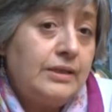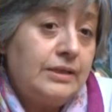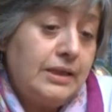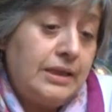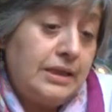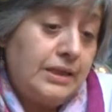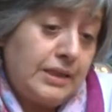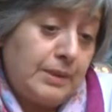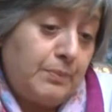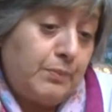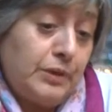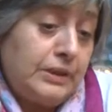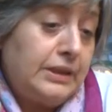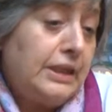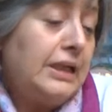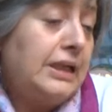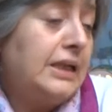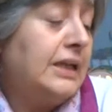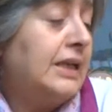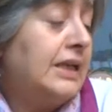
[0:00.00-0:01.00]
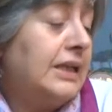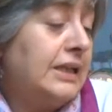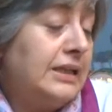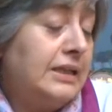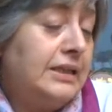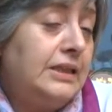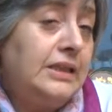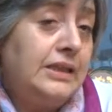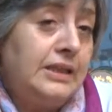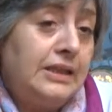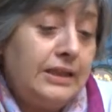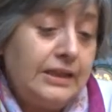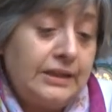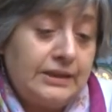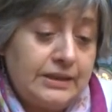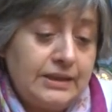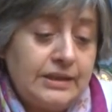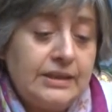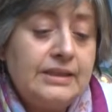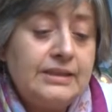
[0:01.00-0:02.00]
Este, y después está la escala de línea
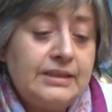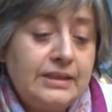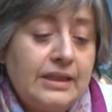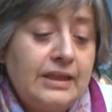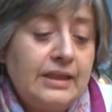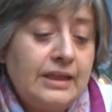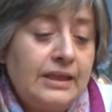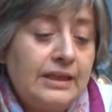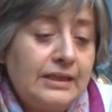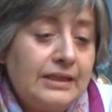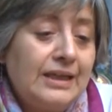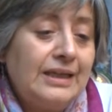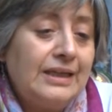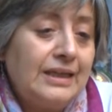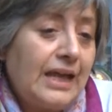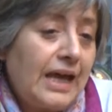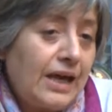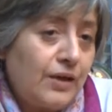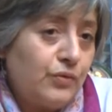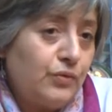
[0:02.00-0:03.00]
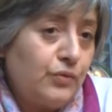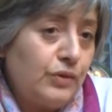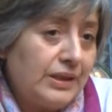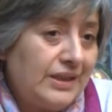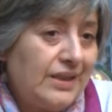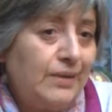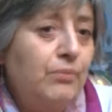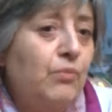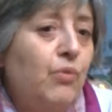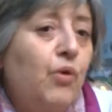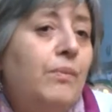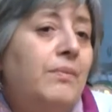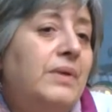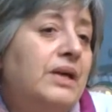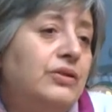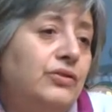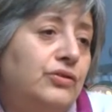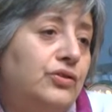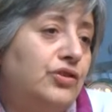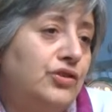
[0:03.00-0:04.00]
que te dice en qué grado, en qué
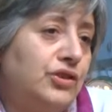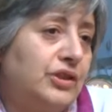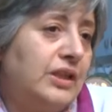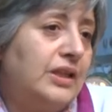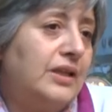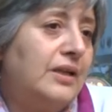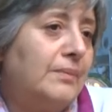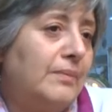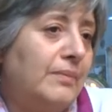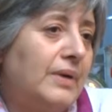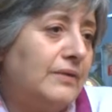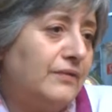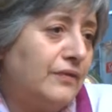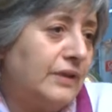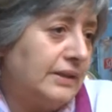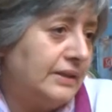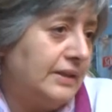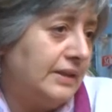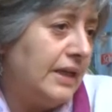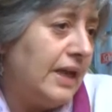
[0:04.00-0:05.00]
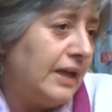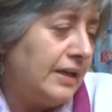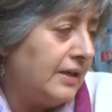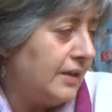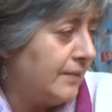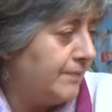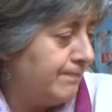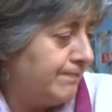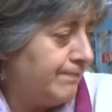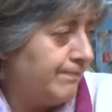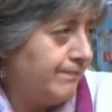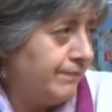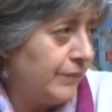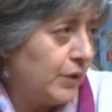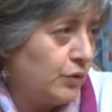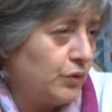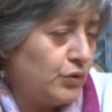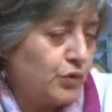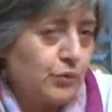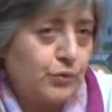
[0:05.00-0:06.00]
momento tienes más falta de aire
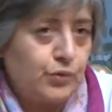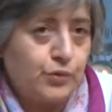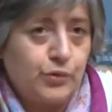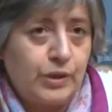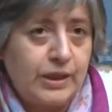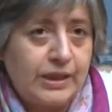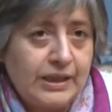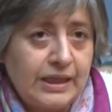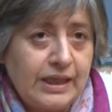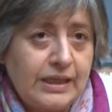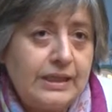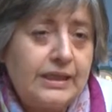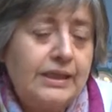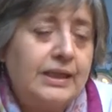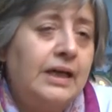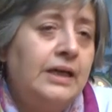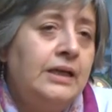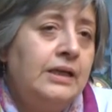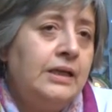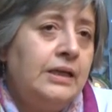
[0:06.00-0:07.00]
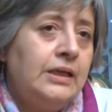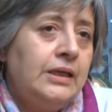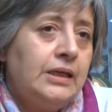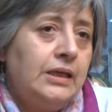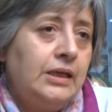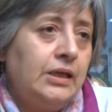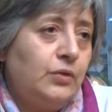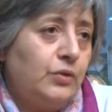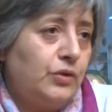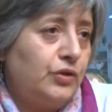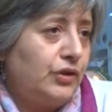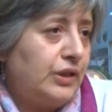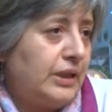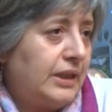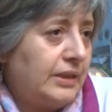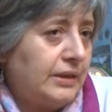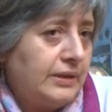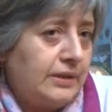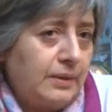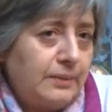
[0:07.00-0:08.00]
cuando una escalera, eh, cuando
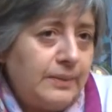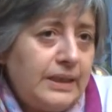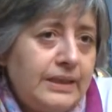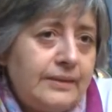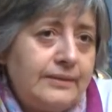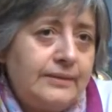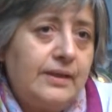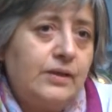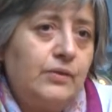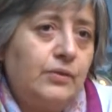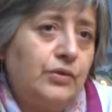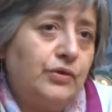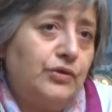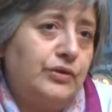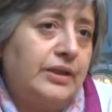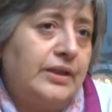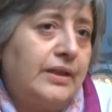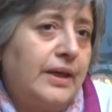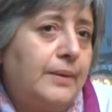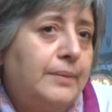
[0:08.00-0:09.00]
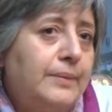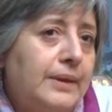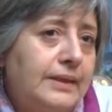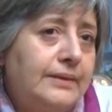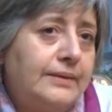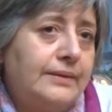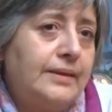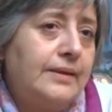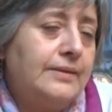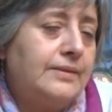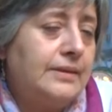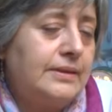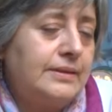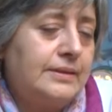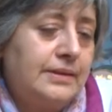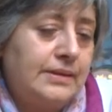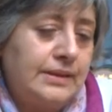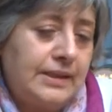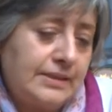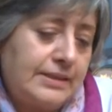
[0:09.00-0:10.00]
te, vistes, cuando te desvistes, es
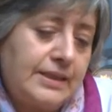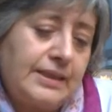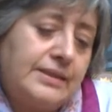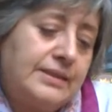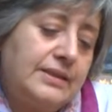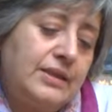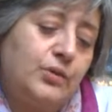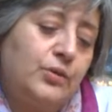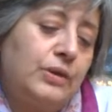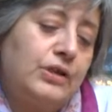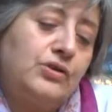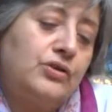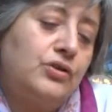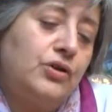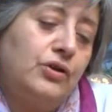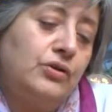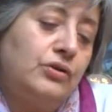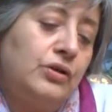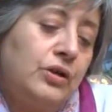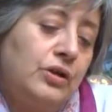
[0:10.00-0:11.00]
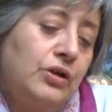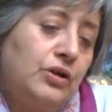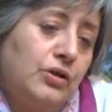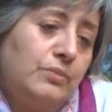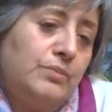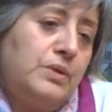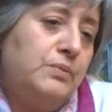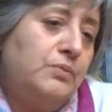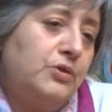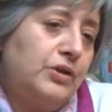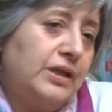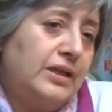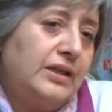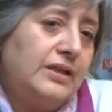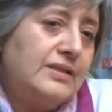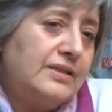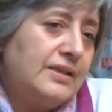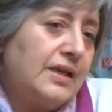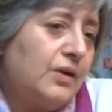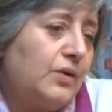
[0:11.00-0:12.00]
decir, esa situación, lo mismo que en
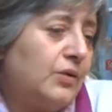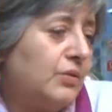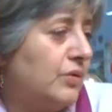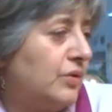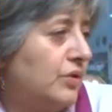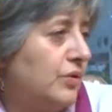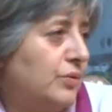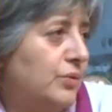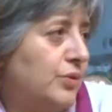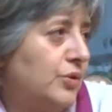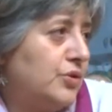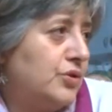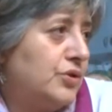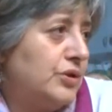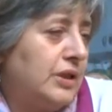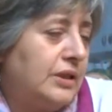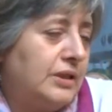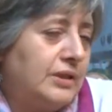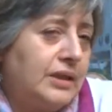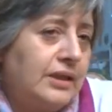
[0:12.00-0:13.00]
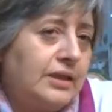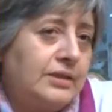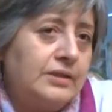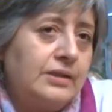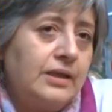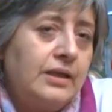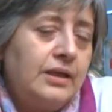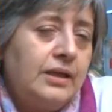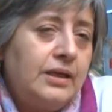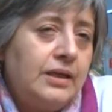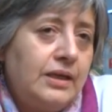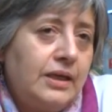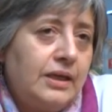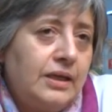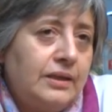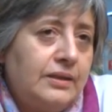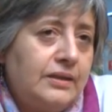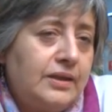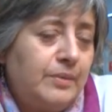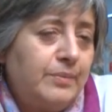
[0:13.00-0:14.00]
el SAO cuando vos estás
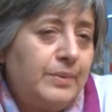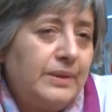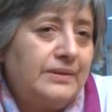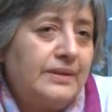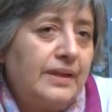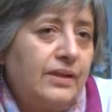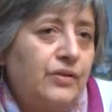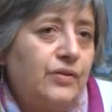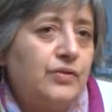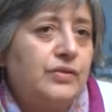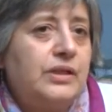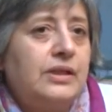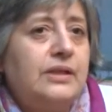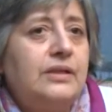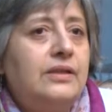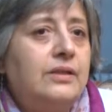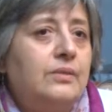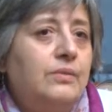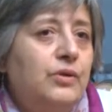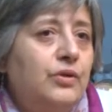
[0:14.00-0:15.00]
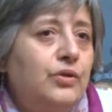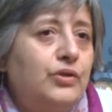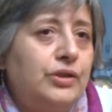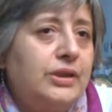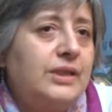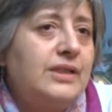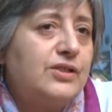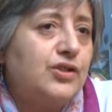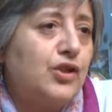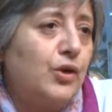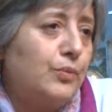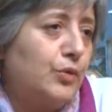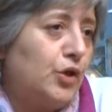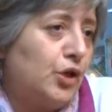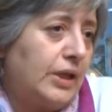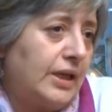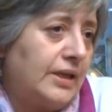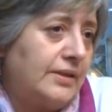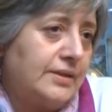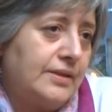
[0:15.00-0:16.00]
eh, interpretando si el individuo tiene
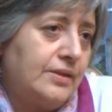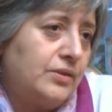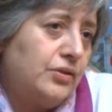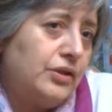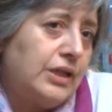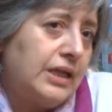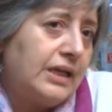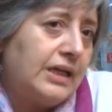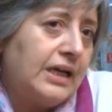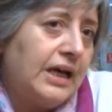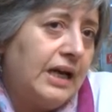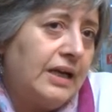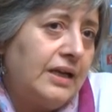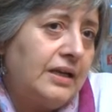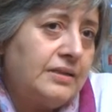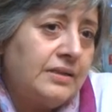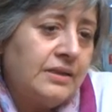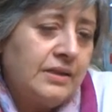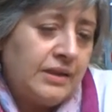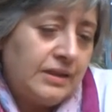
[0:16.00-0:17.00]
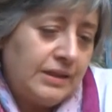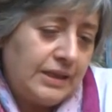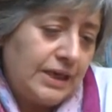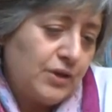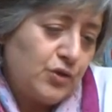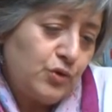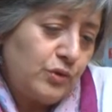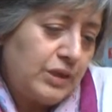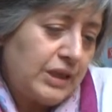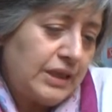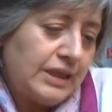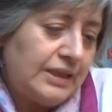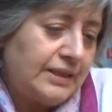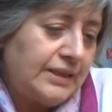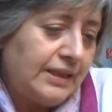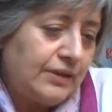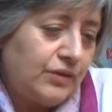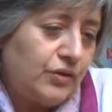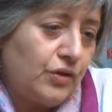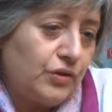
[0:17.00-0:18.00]
somnolencia, son escalas que ayudan al
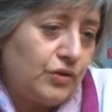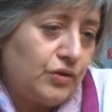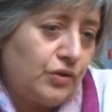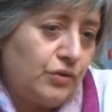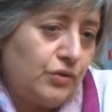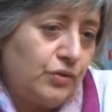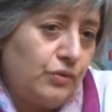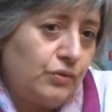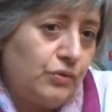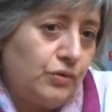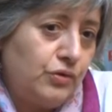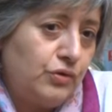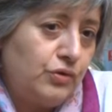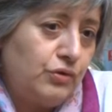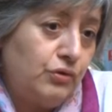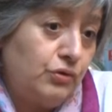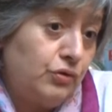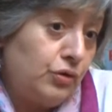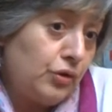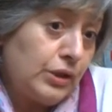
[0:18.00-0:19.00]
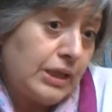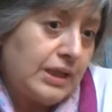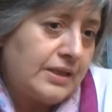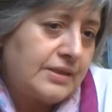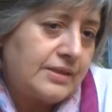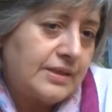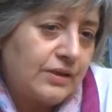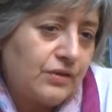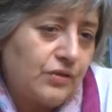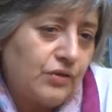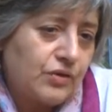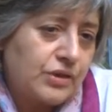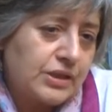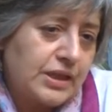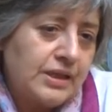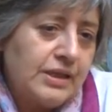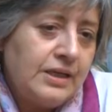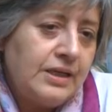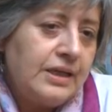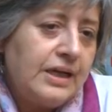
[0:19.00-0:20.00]
diagnóstico, uno con todas esas
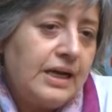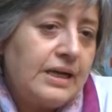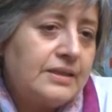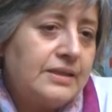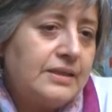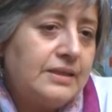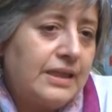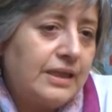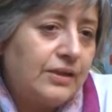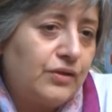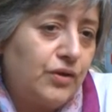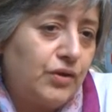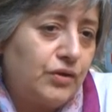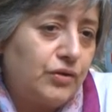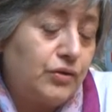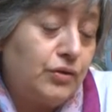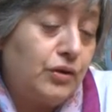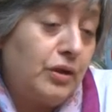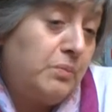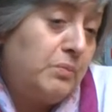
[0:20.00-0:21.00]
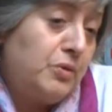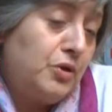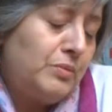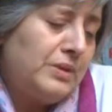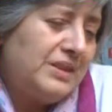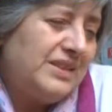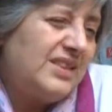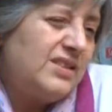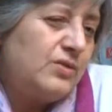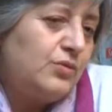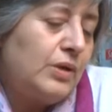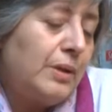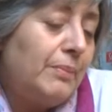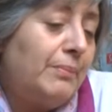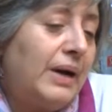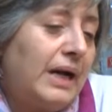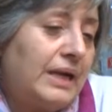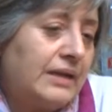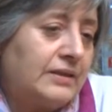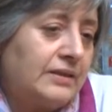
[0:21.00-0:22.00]
cosas hace diagnóstico, la espirometría es
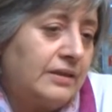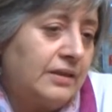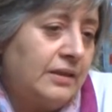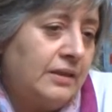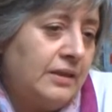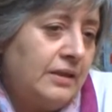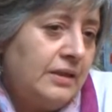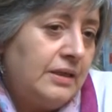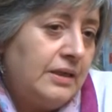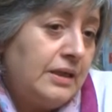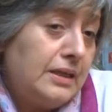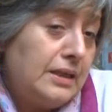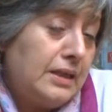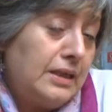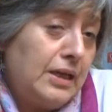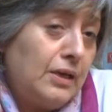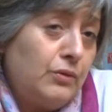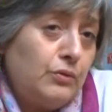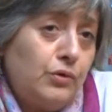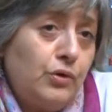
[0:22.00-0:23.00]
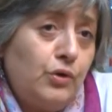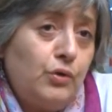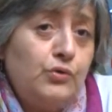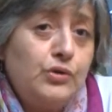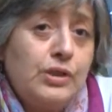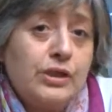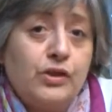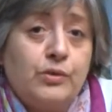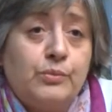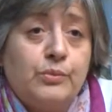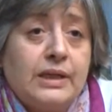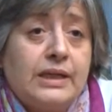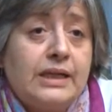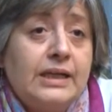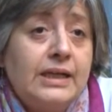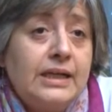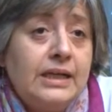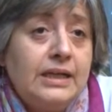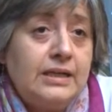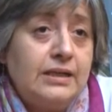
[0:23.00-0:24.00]
una parte, en realidad uno lo usa como
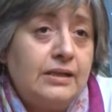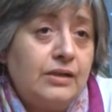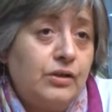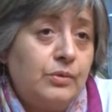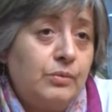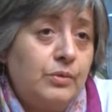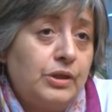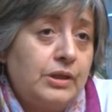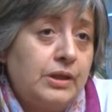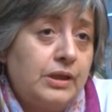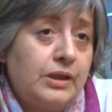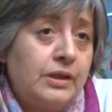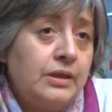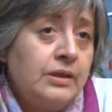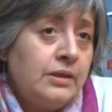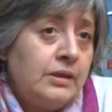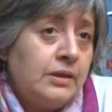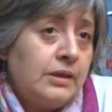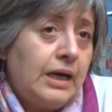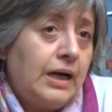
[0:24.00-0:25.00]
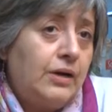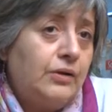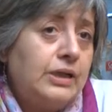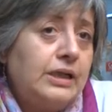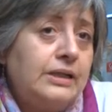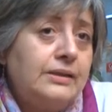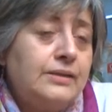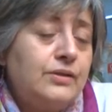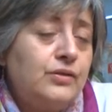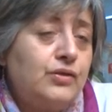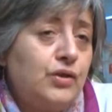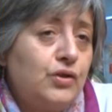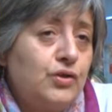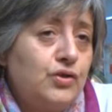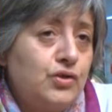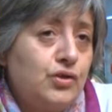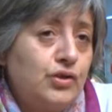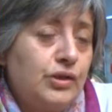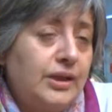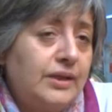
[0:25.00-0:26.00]
screening, como que ahora el
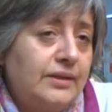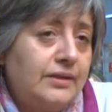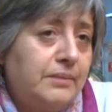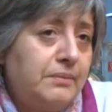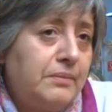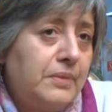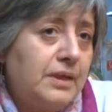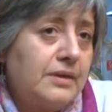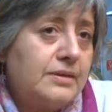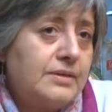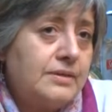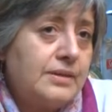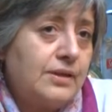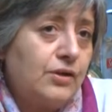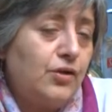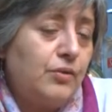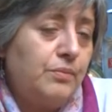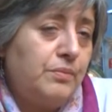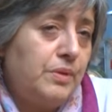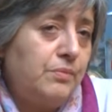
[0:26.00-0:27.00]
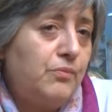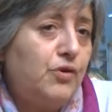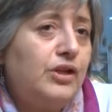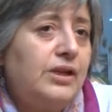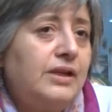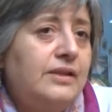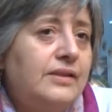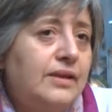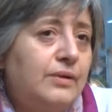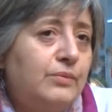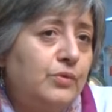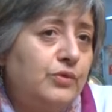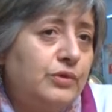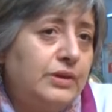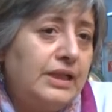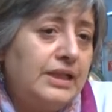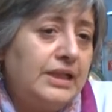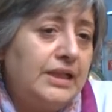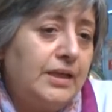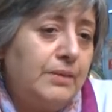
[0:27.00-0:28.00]
18 de este mes se conmemora el Día
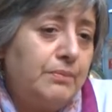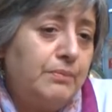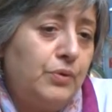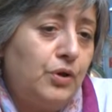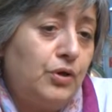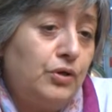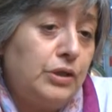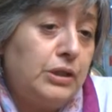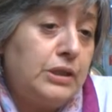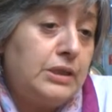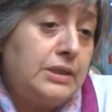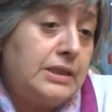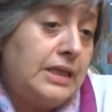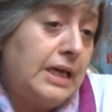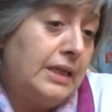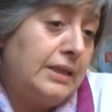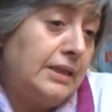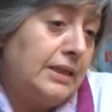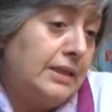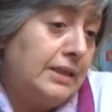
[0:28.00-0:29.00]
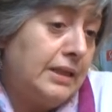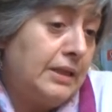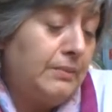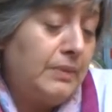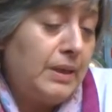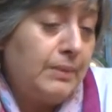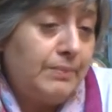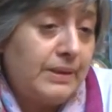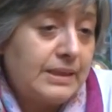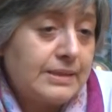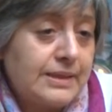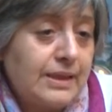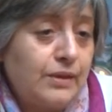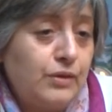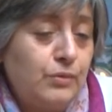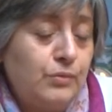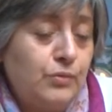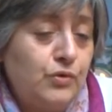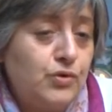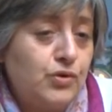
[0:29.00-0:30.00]
Mundial del EPOC y ya desde el mes
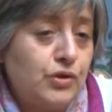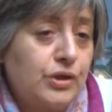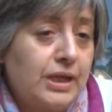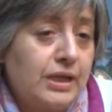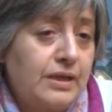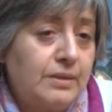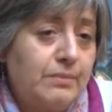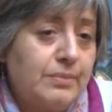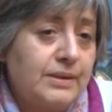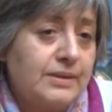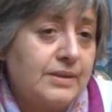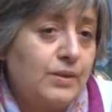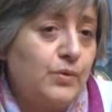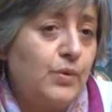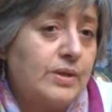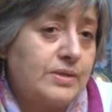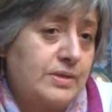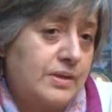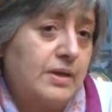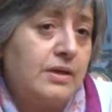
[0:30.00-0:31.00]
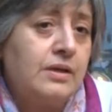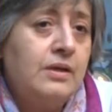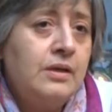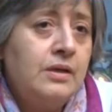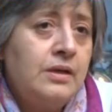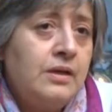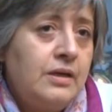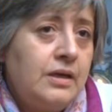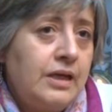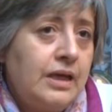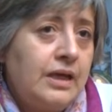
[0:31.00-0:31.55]
pasado hay muchos que han empezado a hacer